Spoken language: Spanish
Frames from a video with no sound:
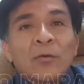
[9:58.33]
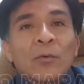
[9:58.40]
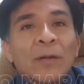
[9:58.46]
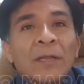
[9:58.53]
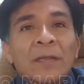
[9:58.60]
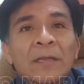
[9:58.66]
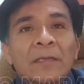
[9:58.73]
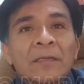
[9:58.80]
y
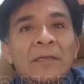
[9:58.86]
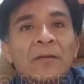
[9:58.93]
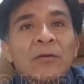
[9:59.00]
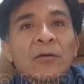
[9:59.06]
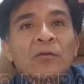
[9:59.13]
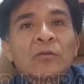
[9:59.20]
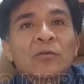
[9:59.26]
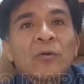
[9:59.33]

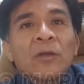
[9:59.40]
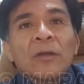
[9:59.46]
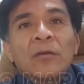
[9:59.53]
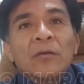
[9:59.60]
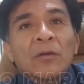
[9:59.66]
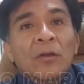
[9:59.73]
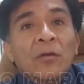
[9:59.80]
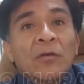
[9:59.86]
45 en los
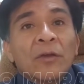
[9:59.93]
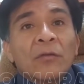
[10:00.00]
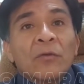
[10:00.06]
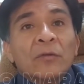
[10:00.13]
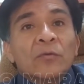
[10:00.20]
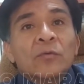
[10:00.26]
colegios recogiendo a